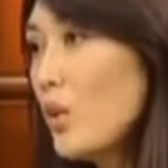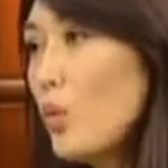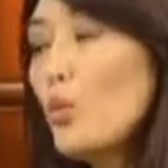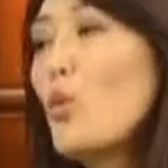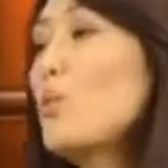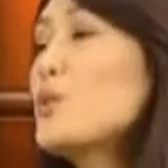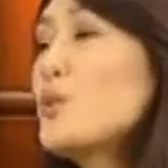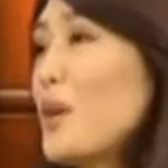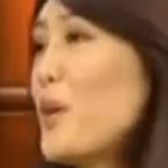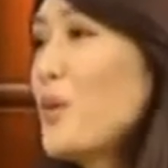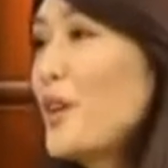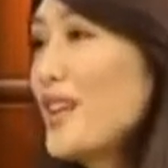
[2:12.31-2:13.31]
我我不是
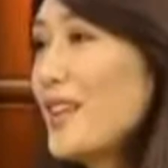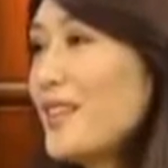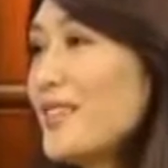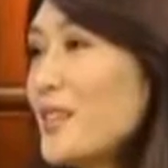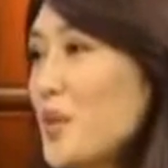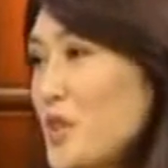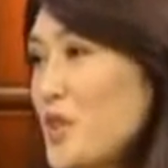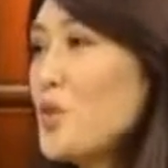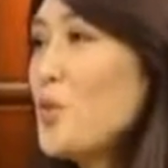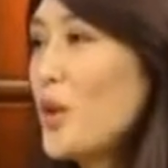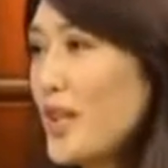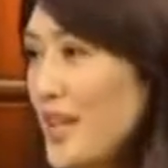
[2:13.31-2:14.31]
美国人，其
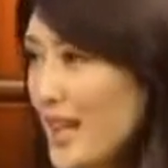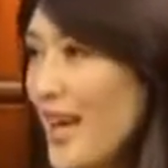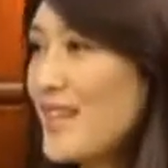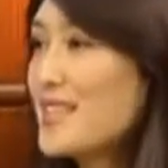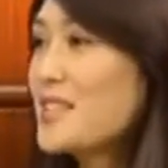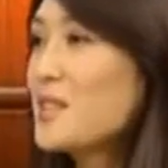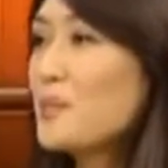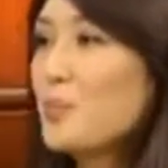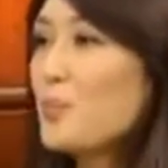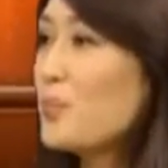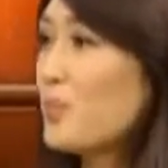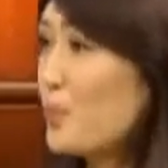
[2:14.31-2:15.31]
实我应该是
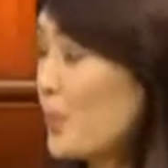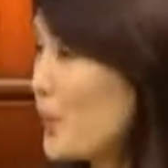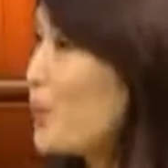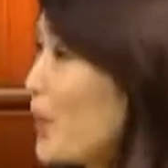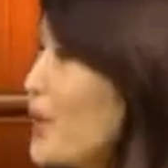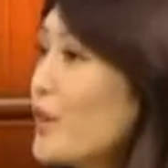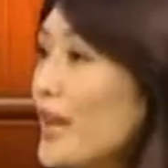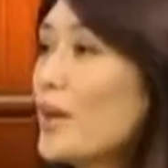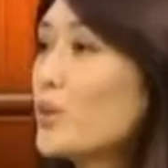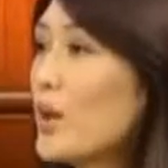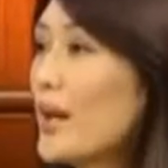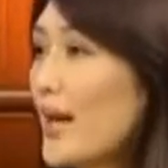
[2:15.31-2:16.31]
不不会有
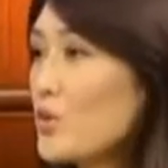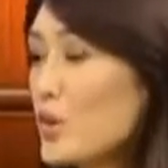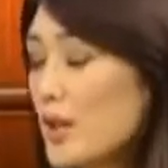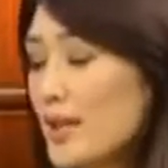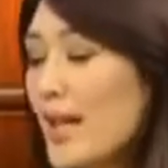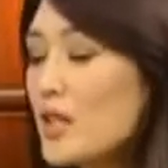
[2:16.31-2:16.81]
太多感觉的。